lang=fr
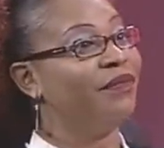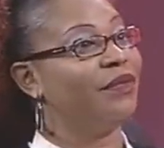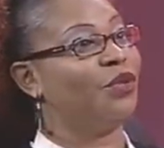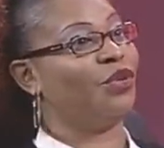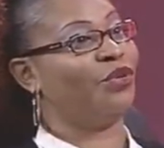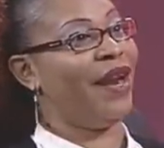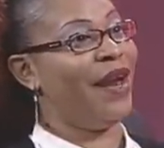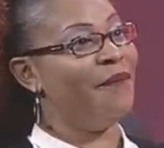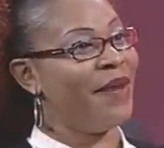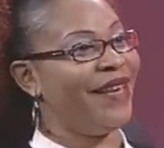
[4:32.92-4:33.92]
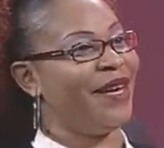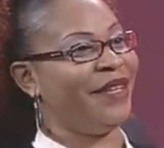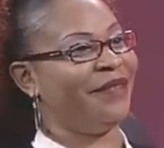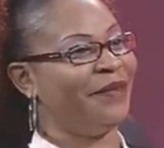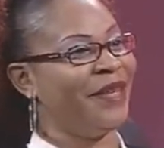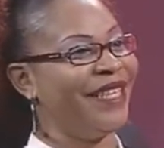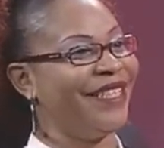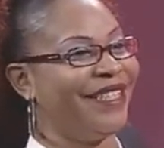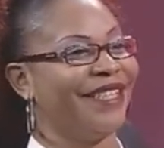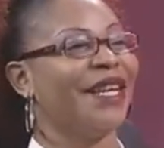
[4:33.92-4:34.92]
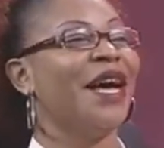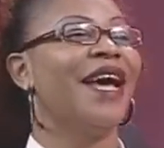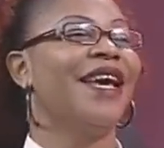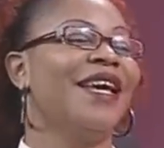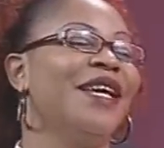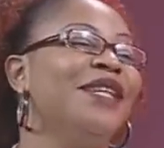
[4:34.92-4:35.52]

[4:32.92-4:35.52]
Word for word: surtout à la main, là, ouais. dire. C'est super.